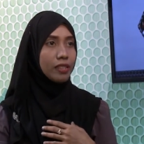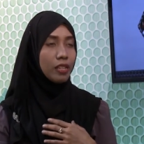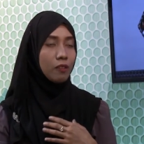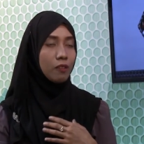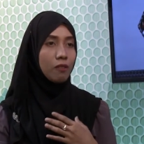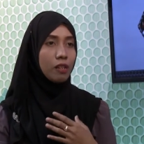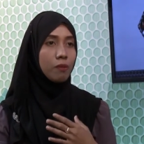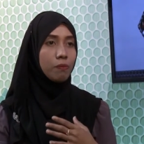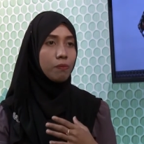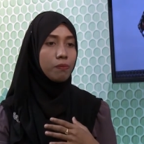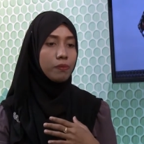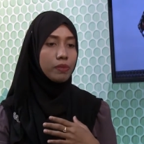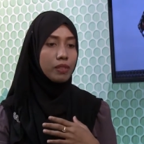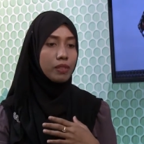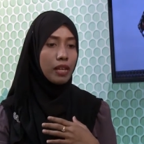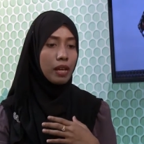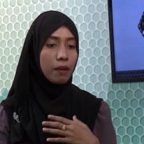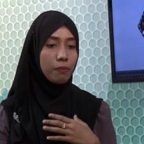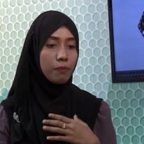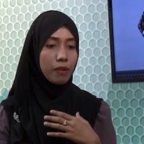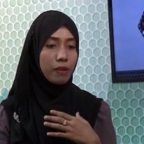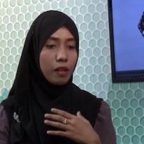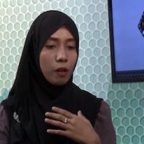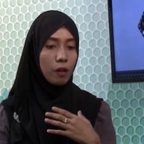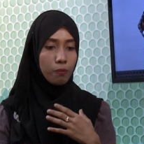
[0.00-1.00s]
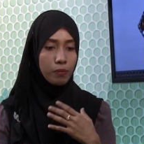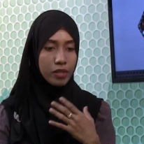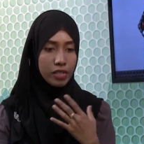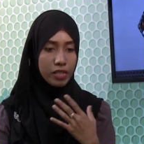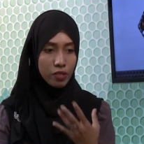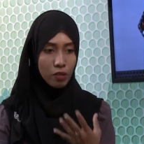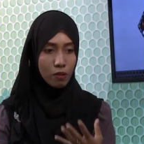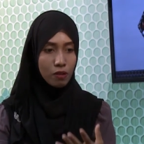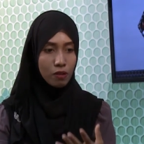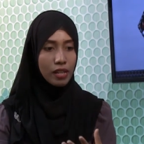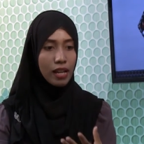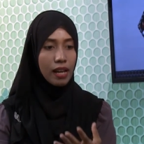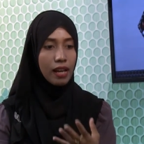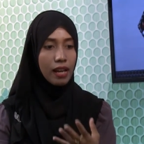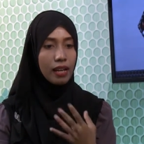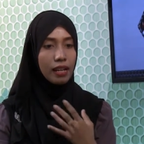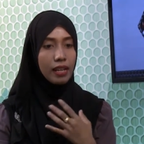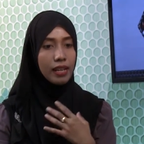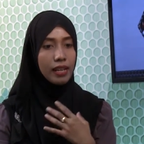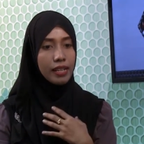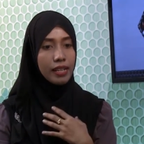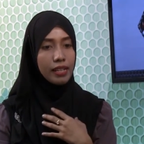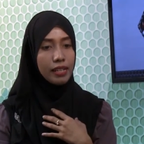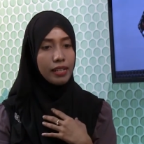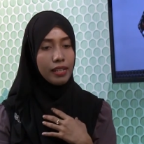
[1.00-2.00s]
แต่ว่าถ้าเราเปิดช่องทาง
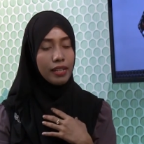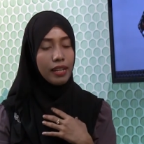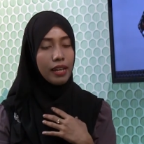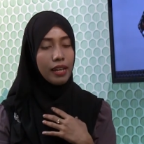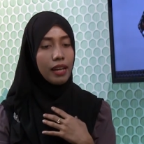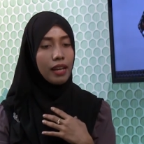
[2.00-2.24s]
ให้